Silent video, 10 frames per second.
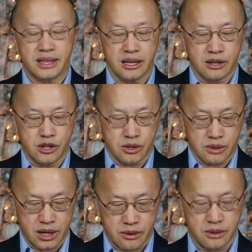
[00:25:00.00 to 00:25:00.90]
tê cử dùng
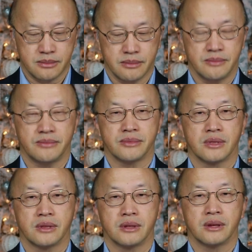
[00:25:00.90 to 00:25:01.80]
lên nó
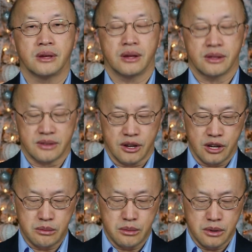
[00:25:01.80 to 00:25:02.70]
giờ
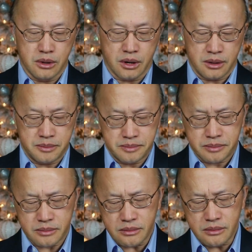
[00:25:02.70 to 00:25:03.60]
yếu mua
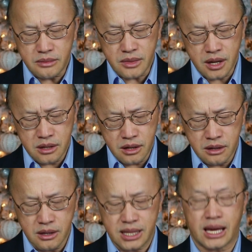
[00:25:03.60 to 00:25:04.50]
giờ
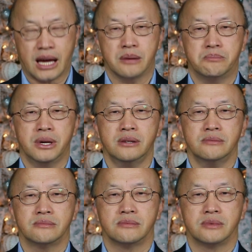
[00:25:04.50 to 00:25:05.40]
cứ nhà bê
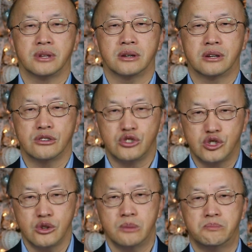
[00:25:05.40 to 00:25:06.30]
giờ cứ
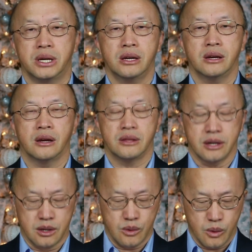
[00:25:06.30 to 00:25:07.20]
du bê giờ
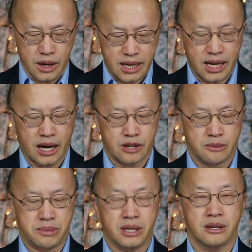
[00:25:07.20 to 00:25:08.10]
cứ uo lì hạ đê
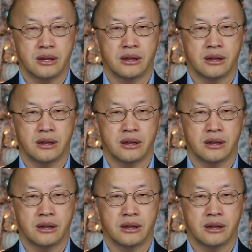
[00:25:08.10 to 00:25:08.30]
bê